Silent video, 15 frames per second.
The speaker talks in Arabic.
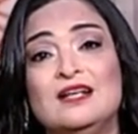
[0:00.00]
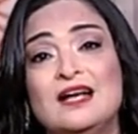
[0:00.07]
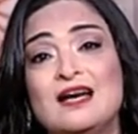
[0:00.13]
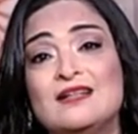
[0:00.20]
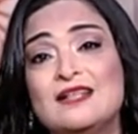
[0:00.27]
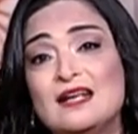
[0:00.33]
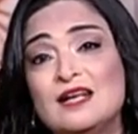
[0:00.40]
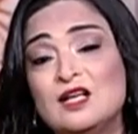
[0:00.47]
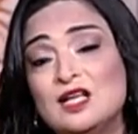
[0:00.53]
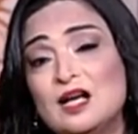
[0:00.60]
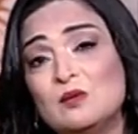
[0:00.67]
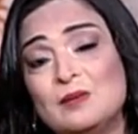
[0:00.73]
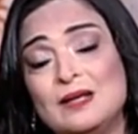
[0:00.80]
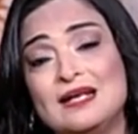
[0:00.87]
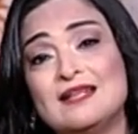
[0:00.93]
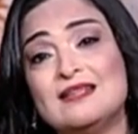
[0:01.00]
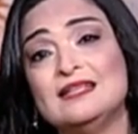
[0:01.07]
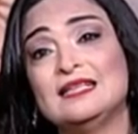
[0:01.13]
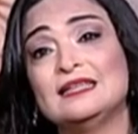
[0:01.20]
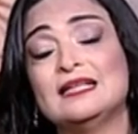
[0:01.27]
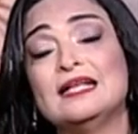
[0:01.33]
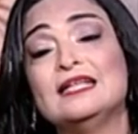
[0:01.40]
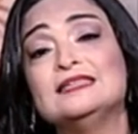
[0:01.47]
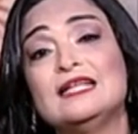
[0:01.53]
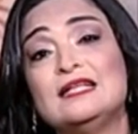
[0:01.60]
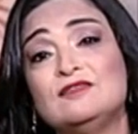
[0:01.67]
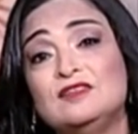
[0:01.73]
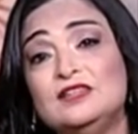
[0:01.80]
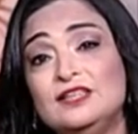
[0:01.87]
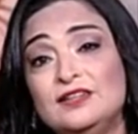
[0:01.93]
هذا اليوم الذي
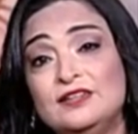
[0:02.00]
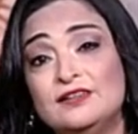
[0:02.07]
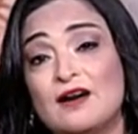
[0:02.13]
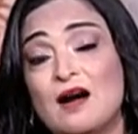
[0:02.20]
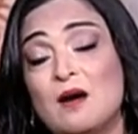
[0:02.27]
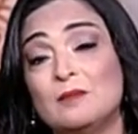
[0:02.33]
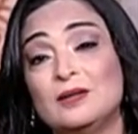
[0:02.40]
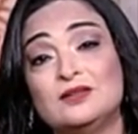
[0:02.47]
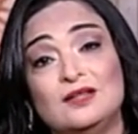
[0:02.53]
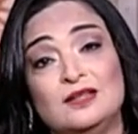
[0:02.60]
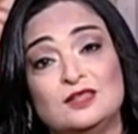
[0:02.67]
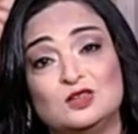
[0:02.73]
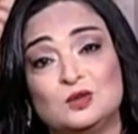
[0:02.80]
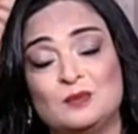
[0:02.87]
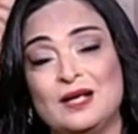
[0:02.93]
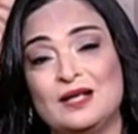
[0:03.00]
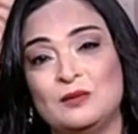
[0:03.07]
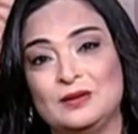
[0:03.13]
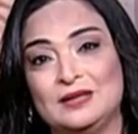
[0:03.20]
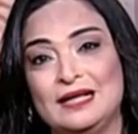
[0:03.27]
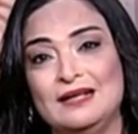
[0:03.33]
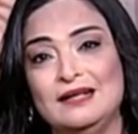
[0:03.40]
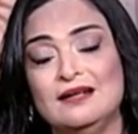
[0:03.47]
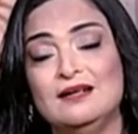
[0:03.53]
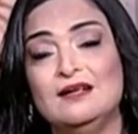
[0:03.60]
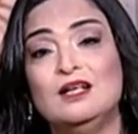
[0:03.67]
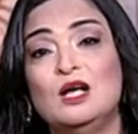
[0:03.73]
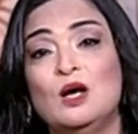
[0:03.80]
تتنزل فيه رحمات الله سبحانه وتعالى